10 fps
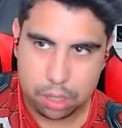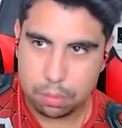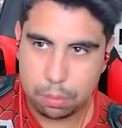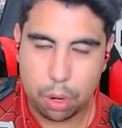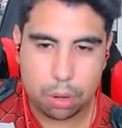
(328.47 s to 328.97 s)

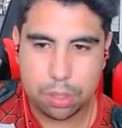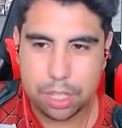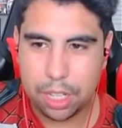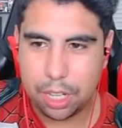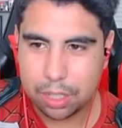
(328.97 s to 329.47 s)
Boa,
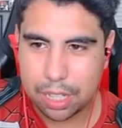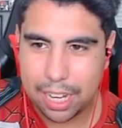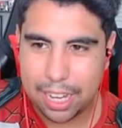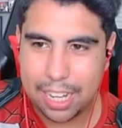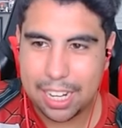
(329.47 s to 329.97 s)
consegui derrotar
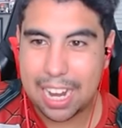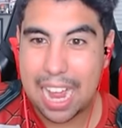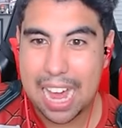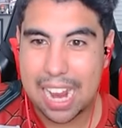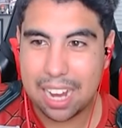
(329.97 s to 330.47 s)
ele.
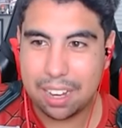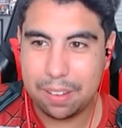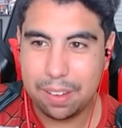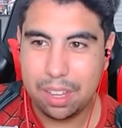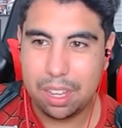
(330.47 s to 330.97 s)
Caraca.
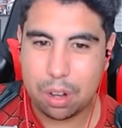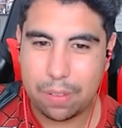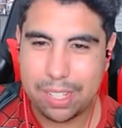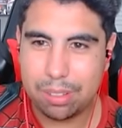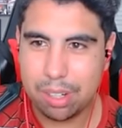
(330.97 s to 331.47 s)
Qual
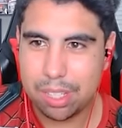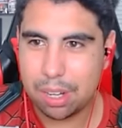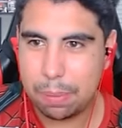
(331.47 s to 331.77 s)
vai ser o terceiro